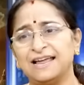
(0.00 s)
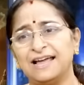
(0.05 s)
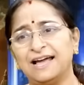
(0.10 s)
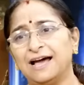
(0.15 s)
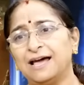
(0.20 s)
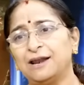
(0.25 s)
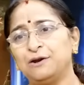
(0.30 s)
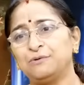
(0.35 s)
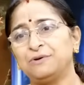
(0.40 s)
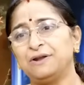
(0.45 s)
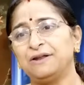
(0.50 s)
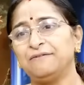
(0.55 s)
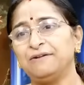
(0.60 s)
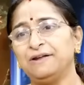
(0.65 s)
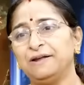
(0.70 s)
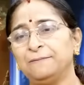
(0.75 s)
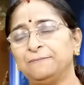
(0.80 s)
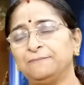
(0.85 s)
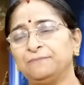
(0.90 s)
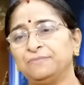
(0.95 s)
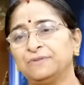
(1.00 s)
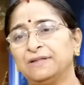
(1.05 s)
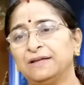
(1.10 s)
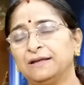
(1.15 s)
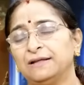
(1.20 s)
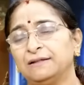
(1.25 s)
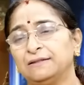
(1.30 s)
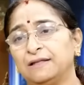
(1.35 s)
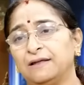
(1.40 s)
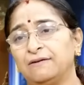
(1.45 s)
స్నేహాలు ఉండేవి
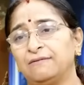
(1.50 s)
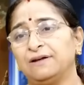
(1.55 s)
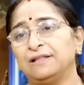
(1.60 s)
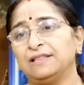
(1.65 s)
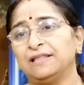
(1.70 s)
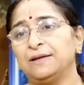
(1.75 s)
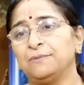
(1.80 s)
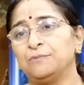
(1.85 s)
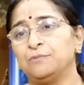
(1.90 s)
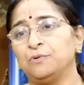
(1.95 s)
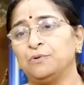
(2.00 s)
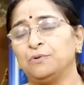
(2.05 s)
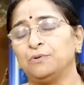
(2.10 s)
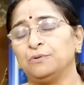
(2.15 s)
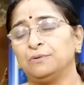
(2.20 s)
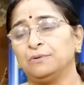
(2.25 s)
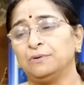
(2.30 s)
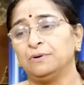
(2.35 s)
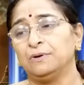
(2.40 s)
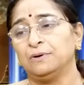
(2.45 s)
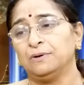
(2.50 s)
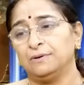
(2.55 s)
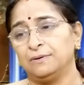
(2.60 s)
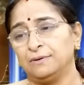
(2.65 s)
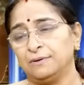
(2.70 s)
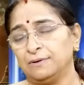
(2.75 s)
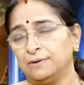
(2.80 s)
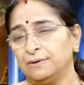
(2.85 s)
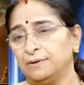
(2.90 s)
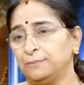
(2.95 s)
తర్వాత ఏమో
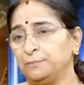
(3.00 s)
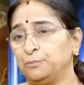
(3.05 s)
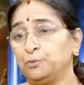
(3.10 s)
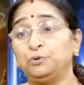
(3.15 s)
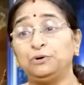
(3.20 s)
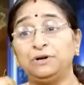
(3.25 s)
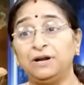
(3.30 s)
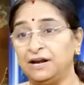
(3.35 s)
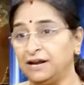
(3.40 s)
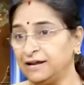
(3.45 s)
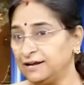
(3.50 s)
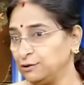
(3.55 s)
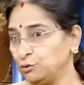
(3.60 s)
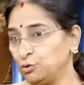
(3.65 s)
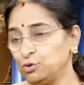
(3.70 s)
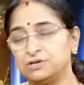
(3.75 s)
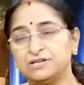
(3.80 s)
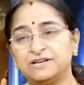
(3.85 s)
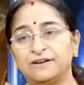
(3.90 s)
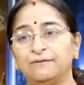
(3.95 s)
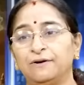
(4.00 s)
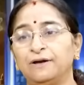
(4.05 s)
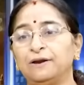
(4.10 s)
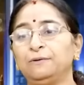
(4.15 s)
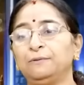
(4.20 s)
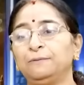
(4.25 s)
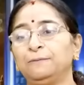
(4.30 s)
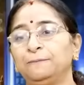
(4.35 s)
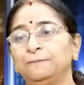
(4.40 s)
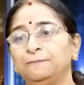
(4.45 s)
పుట్టిళ్ళకి దోచేవారు